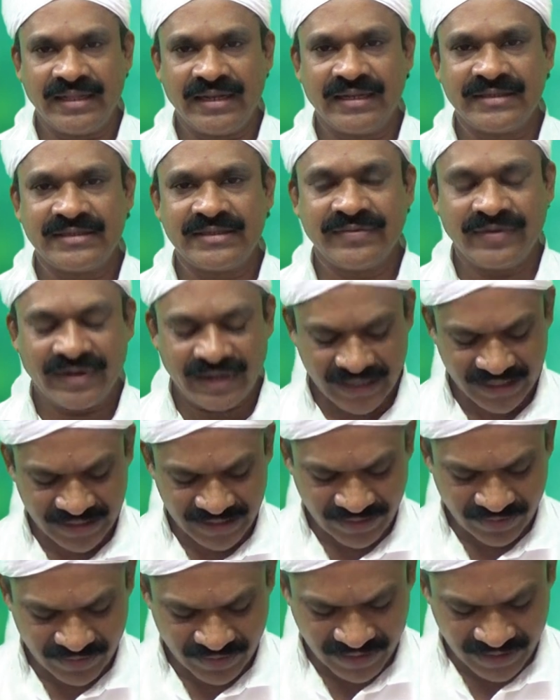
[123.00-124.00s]
அதில்
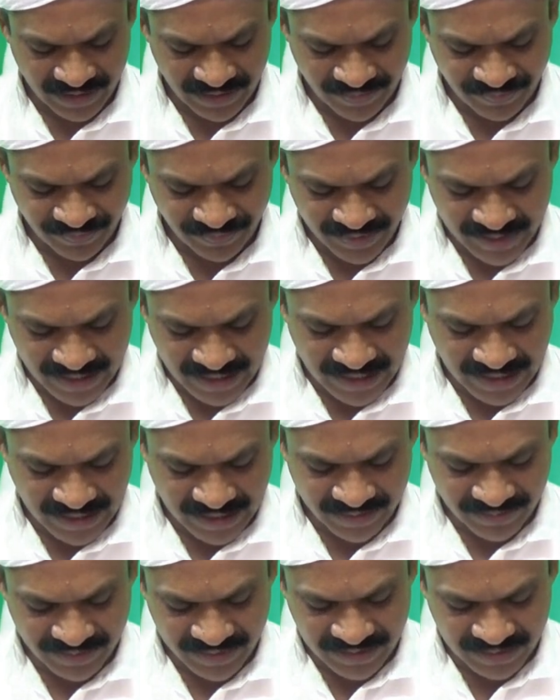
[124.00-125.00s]
சிவகரந்தையும் உண்டு
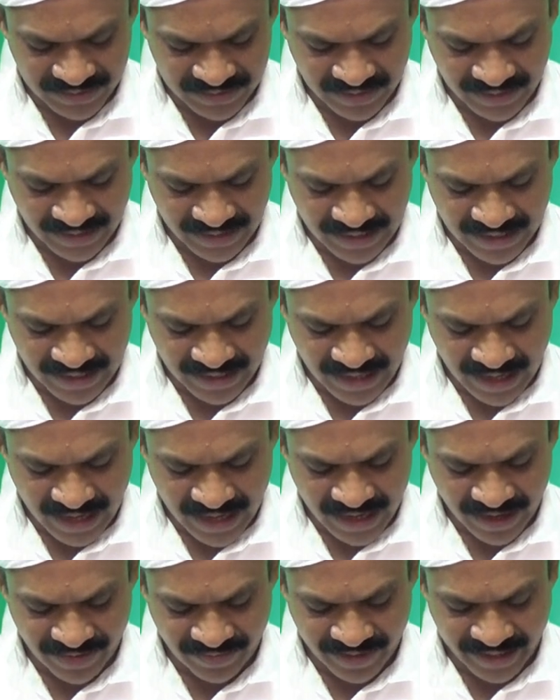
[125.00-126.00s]
அதை பற்றி சொல்லியிருக்காங்க
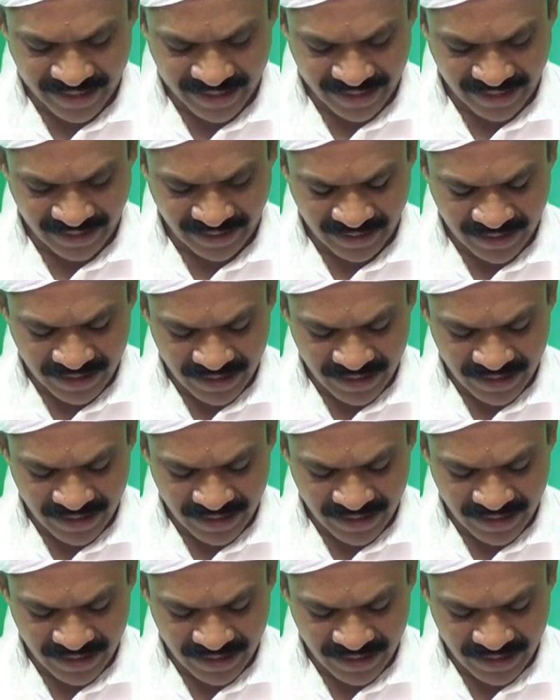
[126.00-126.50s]
ஆவாரை